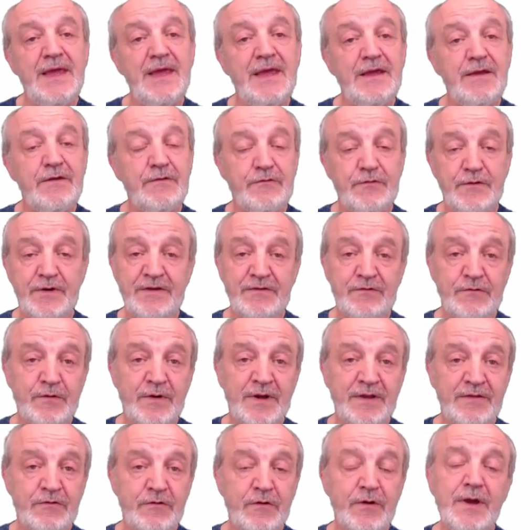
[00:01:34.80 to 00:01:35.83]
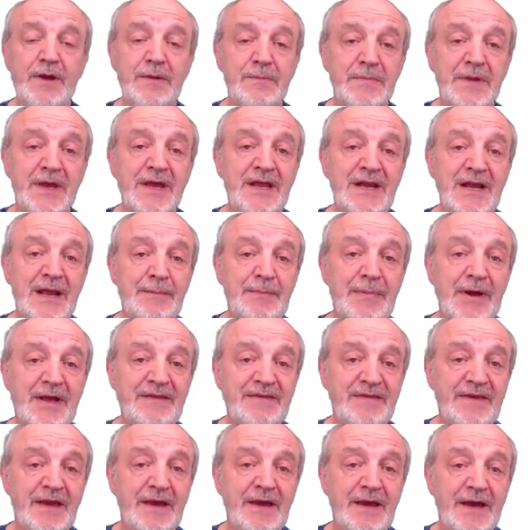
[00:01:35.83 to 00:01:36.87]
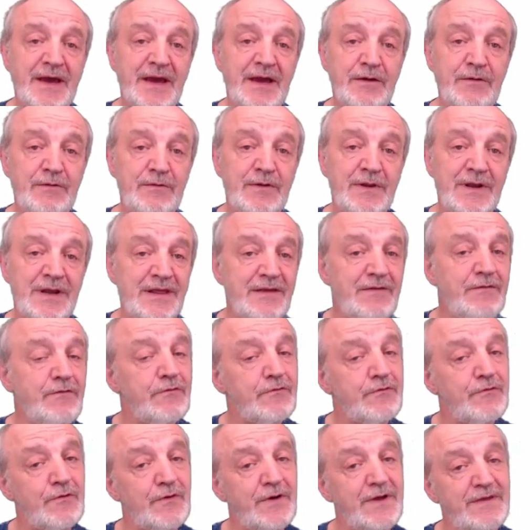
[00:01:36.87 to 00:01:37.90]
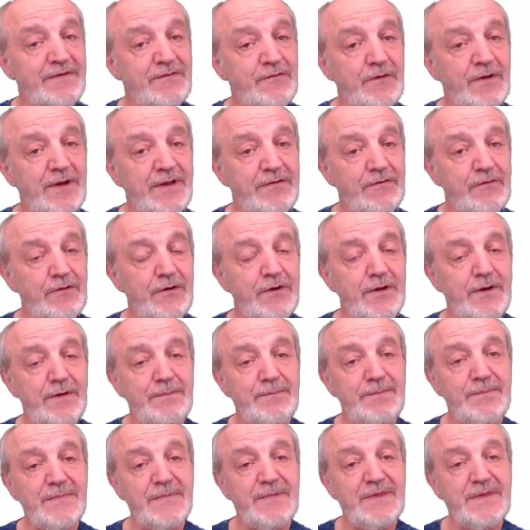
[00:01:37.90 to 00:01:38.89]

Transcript: Et ce restaurateur, eh bien, il appartient à une liste de restaurateurs